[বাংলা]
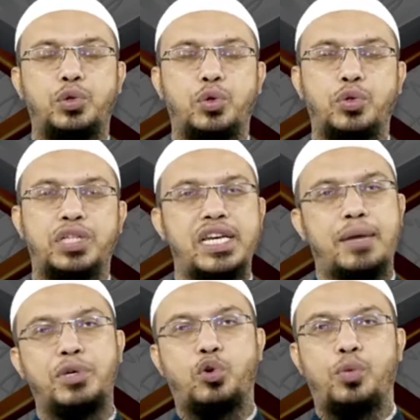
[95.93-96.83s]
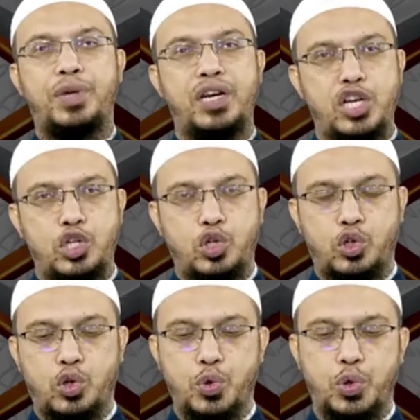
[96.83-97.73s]
তো সেটি আপনি করবেন
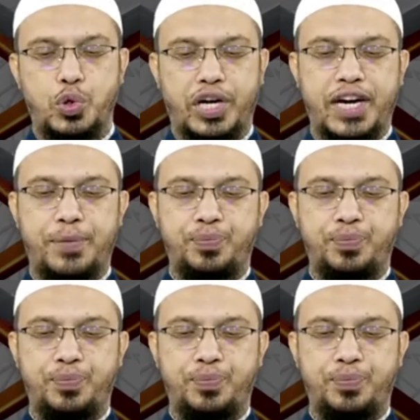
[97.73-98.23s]
নিজস্ব উদ্যোগে